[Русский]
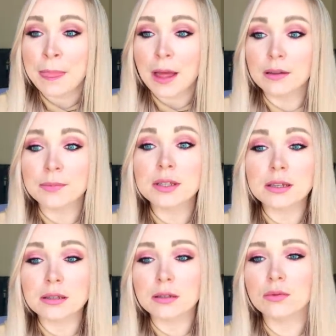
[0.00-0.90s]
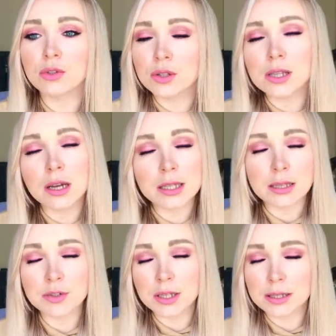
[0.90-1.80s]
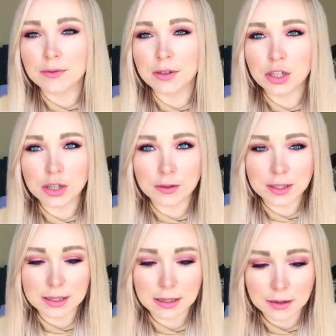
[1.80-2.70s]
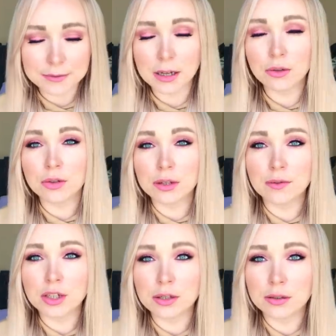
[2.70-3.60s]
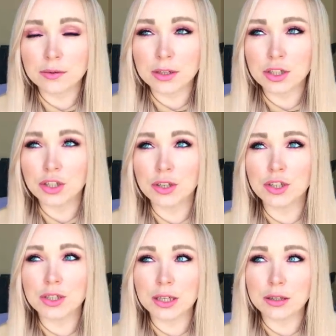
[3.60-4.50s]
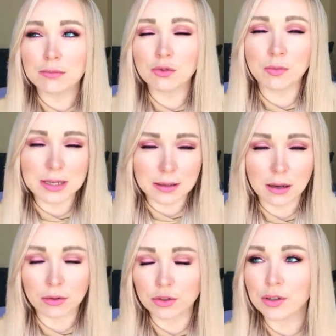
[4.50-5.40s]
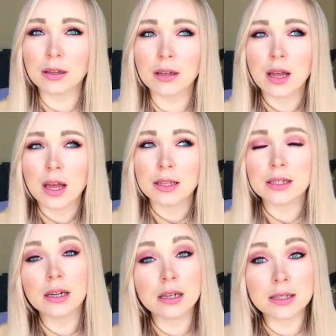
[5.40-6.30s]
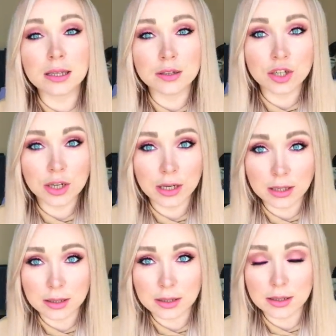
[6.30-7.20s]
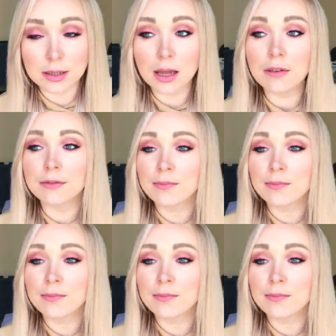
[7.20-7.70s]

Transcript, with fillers: Она мне сказала, ой, ну знаете, там же есть финишный состав, который 24 часа, ну, масло, короче говоря, не до конца держали этот состав,